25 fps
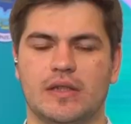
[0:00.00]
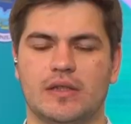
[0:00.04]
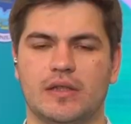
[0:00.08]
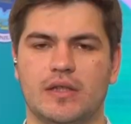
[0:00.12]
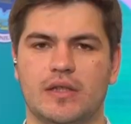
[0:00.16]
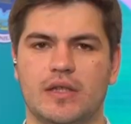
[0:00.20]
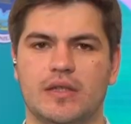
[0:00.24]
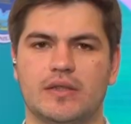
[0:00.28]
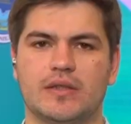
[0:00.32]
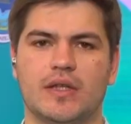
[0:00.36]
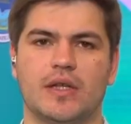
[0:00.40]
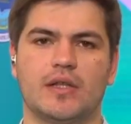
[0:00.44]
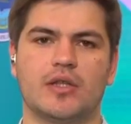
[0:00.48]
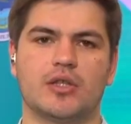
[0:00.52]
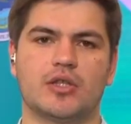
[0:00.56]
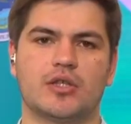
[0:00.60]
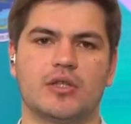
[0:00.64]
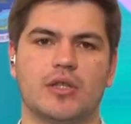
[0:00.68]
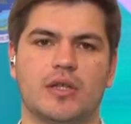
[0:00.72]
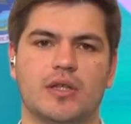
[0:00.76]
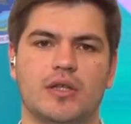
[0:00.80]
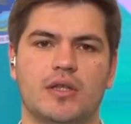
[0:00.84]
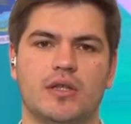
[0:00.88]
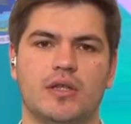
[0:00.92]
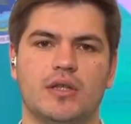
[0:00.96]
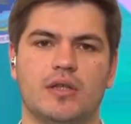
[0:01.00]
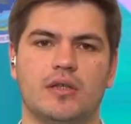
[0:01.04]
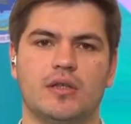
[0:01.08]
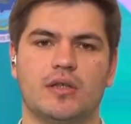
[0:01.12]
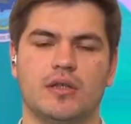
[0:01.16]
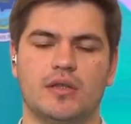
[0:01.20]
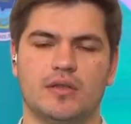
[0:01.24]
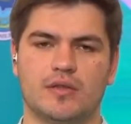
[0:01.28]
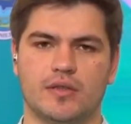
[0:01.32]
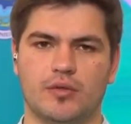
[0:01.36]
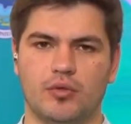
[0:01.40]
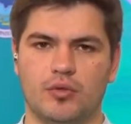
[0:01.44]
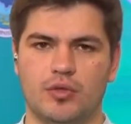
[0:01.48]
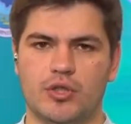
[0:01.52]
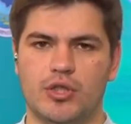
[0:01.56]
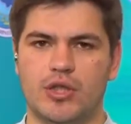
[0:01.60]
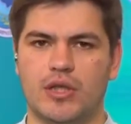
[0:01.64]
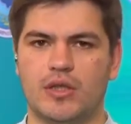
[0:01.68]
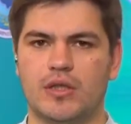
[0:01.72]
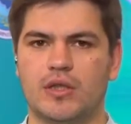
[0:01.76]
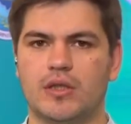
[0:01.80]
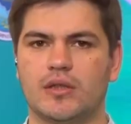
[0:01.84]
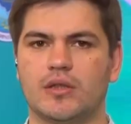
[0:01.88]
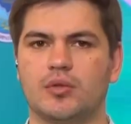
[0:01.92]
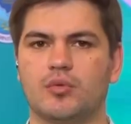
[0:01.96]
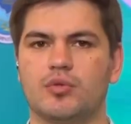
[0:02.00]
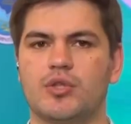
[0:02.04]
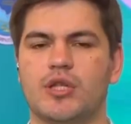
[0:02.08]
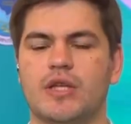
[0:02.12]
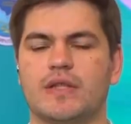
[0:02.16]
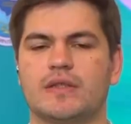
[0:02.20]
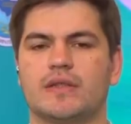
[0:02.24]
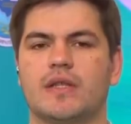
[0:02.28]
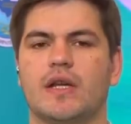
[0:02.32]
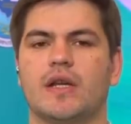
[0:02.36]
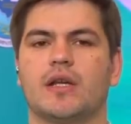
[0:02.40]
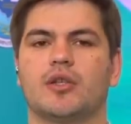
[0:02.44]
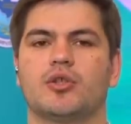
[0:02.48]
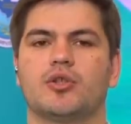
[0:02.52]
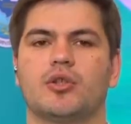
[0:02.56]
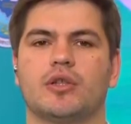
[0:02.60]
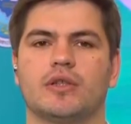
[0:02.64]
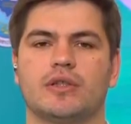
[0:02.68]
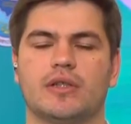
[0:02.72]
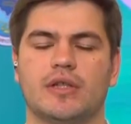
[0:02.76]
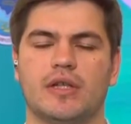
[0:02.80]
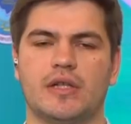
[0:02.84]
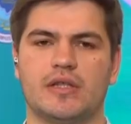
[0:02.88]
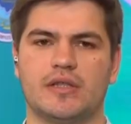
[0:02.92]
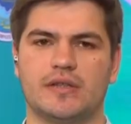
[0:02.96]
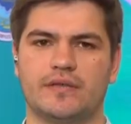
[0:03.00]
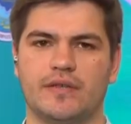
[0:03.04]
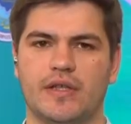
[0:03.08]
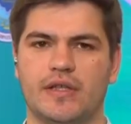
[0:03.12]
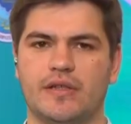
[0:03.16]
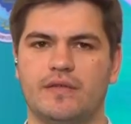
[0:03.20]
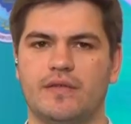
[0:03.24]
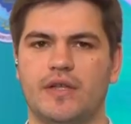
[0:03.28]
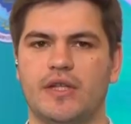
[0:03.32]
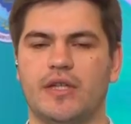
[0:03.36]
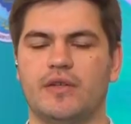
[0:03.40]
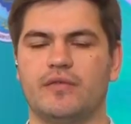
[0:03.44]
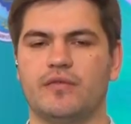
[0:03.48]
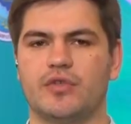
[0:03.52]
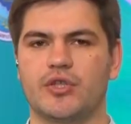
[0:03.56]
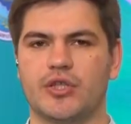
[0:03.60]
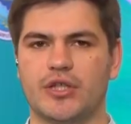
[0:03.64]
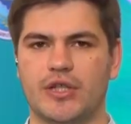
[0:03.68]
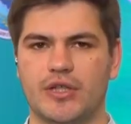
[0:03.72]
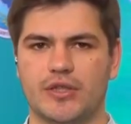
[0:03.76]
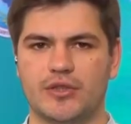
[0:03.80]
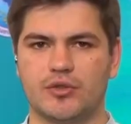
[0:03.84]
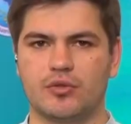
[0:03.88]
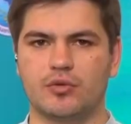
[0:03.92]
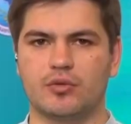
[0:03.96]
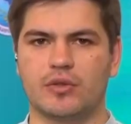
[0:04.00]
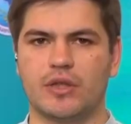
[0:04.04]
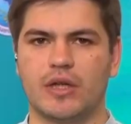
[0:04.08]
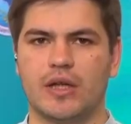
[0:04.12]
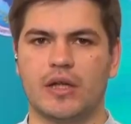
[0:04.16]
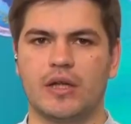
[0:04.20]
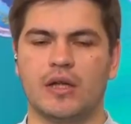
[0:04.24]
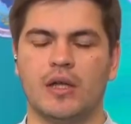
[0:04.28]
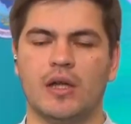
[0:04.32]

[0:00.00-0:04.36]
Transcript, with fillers: Есть, конечно, и исключения. Это участки, которые открыли свои двери в 6 утра.